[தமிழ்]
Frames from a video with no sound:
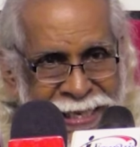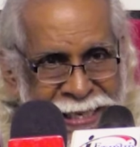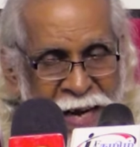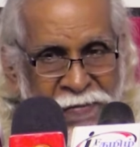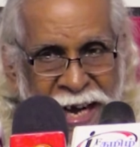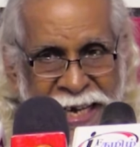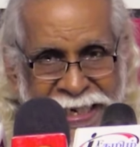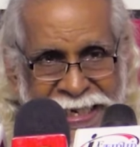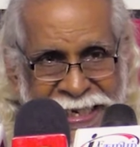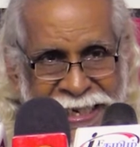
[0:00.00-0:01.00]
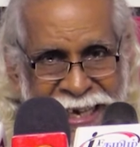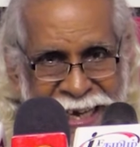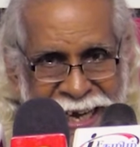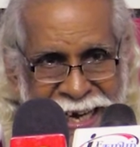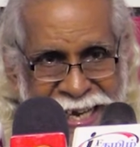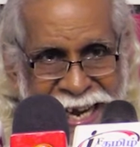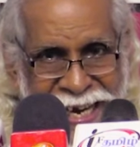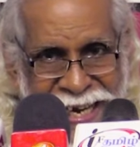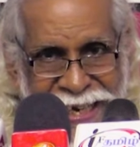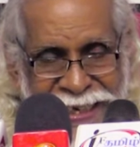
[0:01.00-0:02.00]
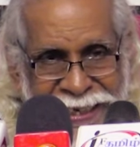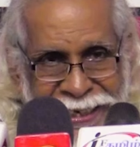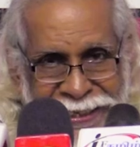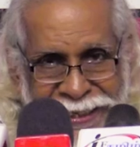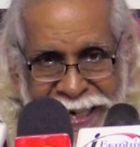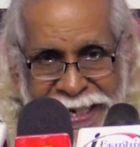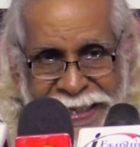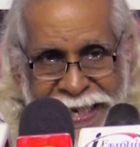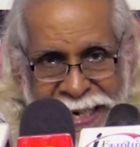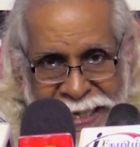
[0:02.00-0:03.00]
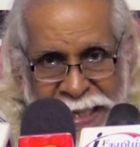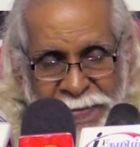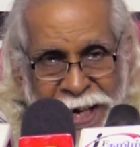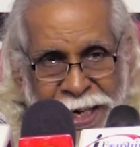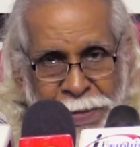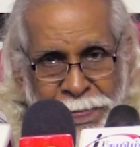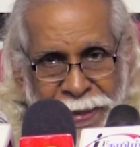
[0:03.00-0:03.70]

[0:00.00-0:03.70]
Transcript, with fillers: செல்வாக்கு அலையை தடுத்து நிறுத்த வேண்டும்